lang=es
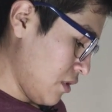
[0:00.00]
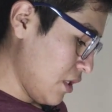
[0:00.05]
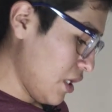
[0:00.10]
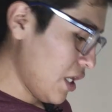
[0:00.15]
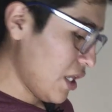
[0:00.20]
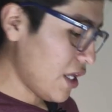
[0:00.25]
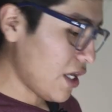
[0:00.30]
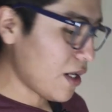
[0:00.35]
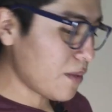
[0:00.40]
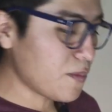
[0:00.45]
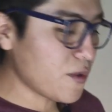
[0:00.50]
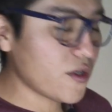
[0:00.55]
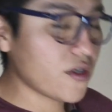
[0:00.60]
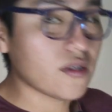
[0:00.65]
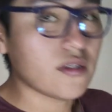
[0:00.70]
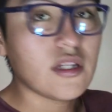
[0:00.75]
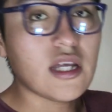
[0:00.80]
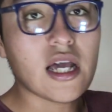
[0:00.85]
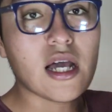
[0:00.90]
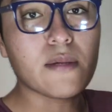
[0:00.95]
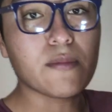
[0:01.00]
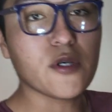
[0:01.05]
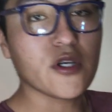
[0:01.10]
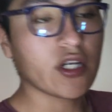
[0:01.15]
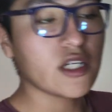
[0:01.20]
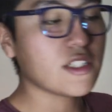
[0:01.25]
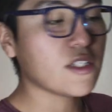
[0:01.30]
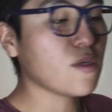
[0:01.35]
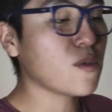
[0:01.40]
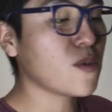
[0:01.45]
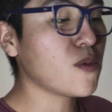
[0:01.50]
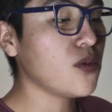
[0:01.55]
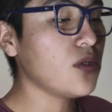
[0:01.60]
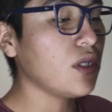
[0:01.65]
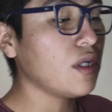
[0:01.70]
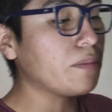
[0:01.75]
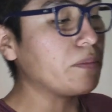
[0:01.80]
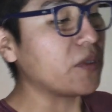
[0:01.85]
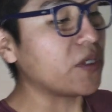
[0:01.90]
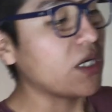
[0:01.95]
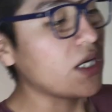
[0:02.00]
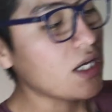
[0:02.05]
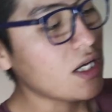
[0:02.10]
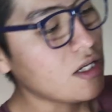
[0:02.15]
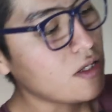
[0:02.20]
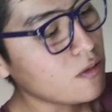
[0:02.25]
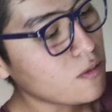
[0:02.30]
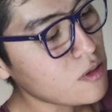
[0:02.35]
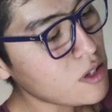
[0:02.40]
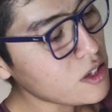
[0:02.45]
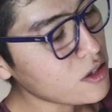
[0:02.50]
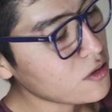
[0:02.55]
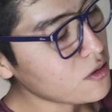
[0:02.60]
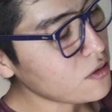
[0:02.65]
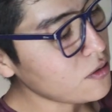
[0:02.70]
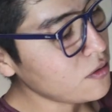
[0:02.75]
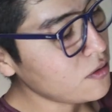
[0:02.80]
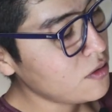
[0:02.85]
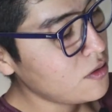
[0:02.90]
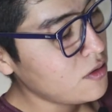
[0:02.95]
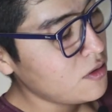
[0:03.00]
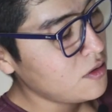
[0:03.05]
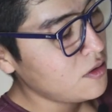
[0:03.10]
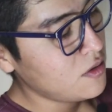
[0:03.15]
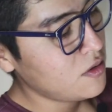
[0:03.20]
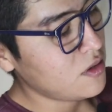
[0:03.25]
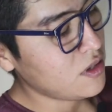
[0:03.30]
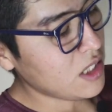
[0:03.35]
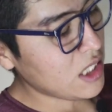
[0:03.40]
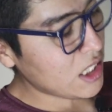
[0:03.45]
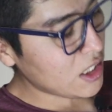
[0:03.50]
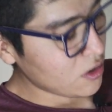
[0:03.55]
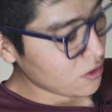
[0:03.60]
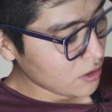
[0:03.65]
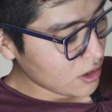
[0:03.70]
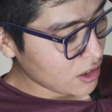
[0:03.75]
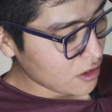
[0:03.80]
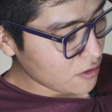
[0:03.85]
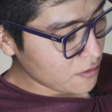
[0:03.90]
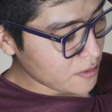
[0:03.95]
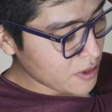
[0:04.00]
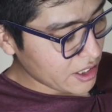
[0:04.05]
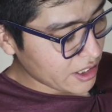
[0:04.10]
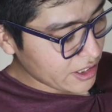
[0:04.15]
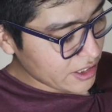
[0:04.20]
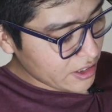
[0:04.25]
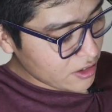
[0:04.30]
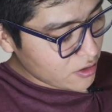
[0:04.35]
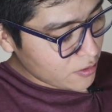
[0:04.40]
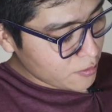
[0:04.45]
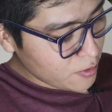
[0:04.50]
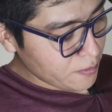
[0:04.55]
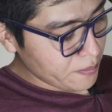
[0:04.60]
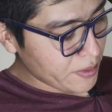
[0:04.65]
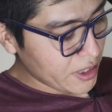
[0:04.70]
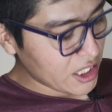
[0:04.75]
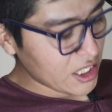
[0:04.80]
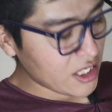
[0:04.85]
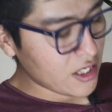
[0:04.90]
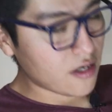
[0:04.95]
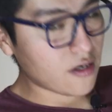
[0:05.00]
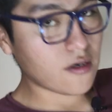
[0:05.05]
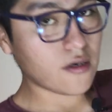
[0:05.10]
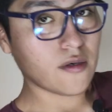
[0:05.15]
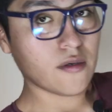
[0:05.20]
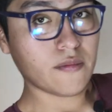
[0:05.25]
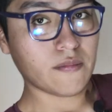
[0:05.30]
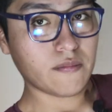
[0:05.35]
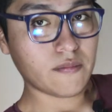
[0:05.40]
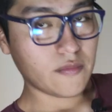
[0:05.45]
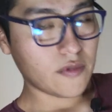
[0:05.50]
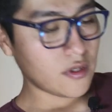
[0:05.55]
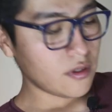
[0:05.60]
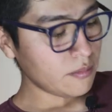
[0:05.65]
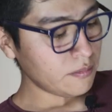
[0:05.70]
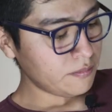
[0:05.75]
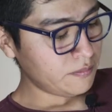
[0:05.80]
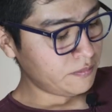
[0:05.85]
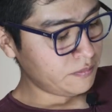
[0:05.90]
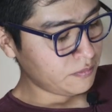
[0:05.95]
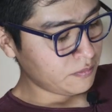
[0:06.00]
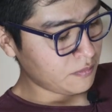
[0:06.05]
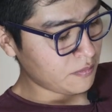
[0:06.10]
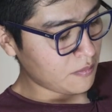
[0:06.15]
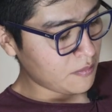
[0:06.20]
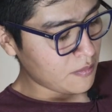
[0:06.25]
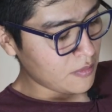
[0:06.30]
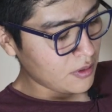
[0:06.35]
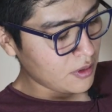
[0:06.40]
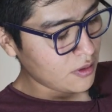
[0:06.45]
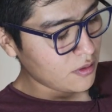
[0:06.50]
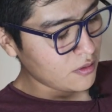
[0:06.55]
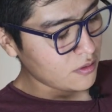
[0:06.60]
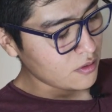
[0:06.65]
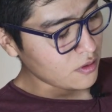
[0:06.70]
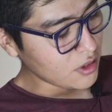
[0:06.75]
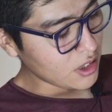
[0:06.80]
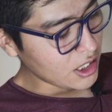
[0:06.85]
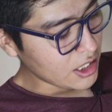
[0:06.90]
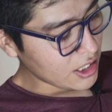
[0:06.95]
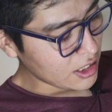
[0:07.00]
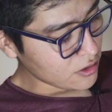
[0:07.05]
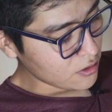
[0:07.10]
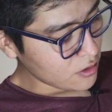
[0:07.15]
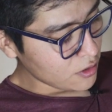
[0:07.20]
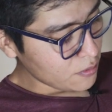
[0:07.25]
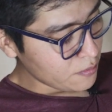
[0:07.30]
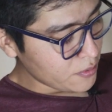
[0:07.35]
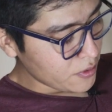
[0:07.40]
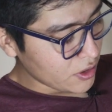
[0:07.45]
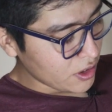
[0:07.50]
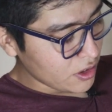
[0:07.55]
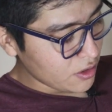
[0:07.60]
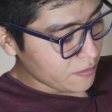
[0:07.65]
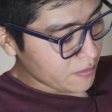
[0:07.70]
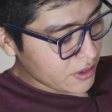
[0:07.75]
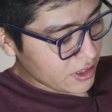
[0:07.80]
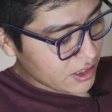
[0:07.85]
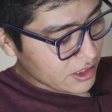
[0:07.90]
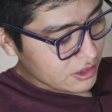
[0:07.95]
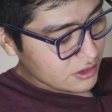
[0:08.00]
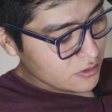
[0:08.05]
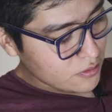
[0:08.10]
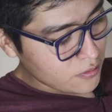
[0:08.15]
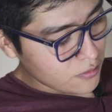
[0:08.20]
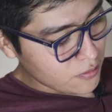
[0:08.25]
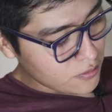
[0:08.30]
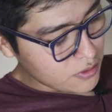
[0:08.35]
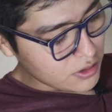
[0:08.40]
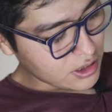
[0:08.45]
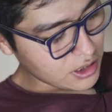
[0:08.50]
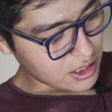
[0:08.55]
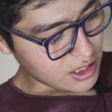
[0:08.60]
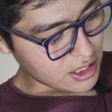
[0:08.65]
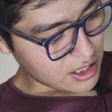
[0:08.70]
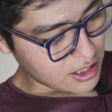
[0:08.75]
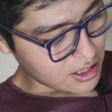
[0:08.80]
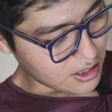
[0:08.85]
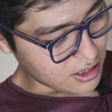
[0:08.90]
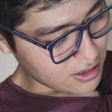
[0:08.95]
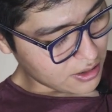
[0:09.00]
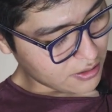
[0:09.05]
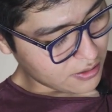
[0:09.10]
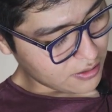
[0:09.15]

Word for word: y dejamos, dejamos que se oculte por ahí el nudito y esto ya nos va a quedar como un pellizco ¿no? estoy girándole un poquito para que se oculte la,